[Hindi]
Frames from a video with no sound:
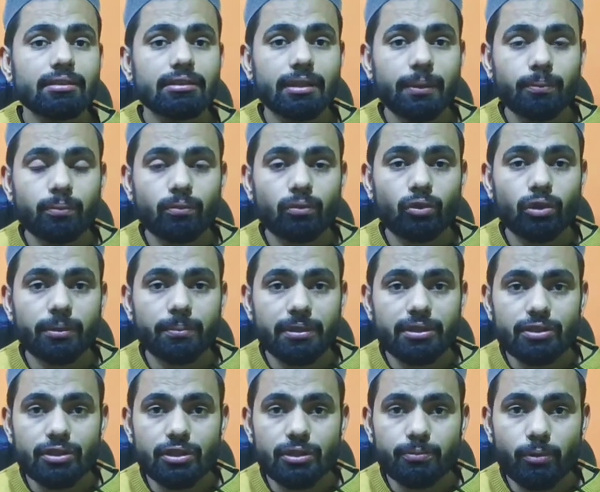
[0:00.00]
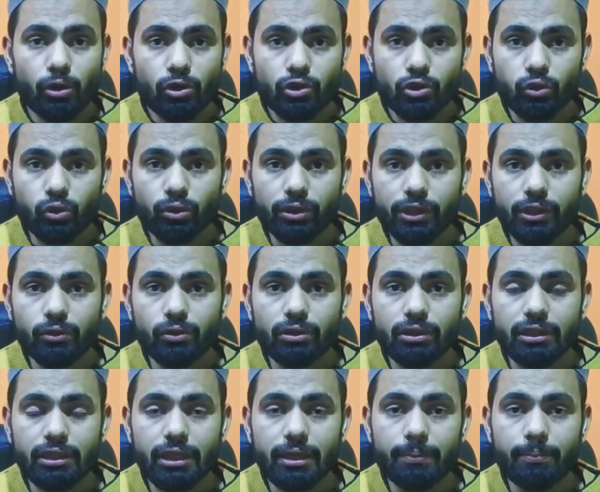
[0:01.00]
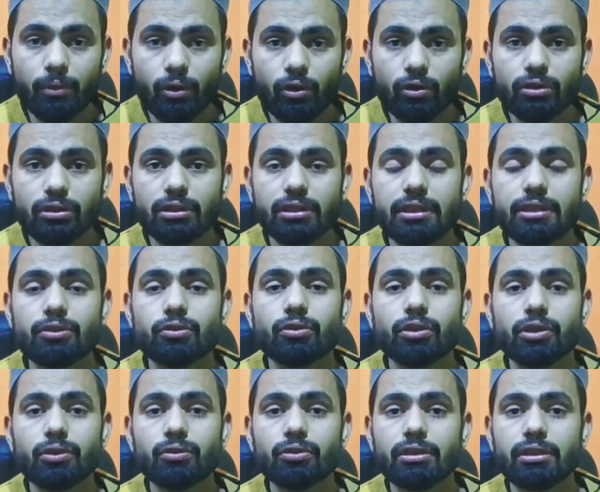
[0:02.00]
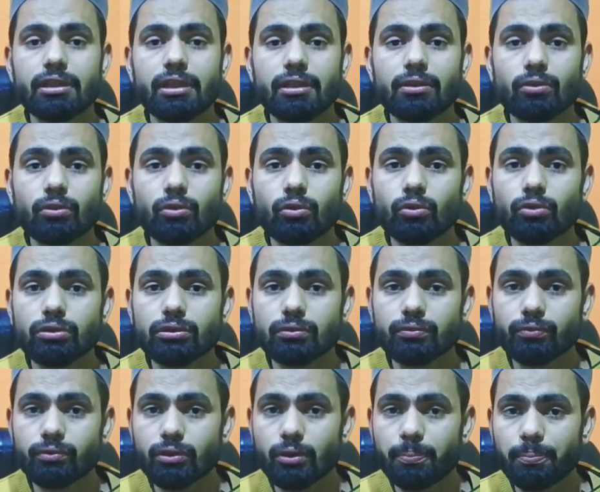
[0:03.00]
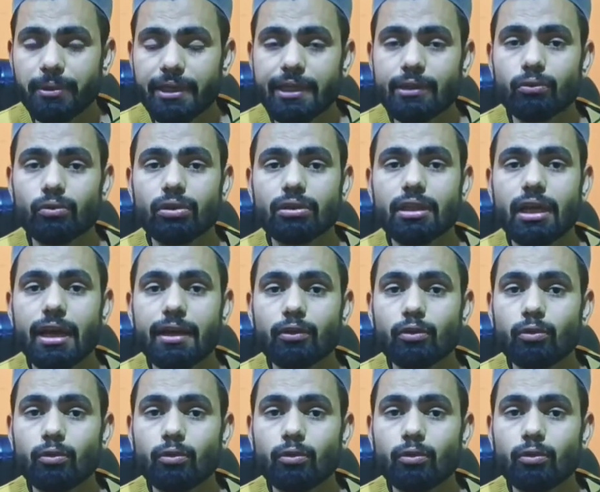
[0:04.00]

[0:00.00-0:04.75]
जब कोई बच्ची बहुत छोटी होती है बहुत ही छोटी होती है तो जो प्लेन उड़ता है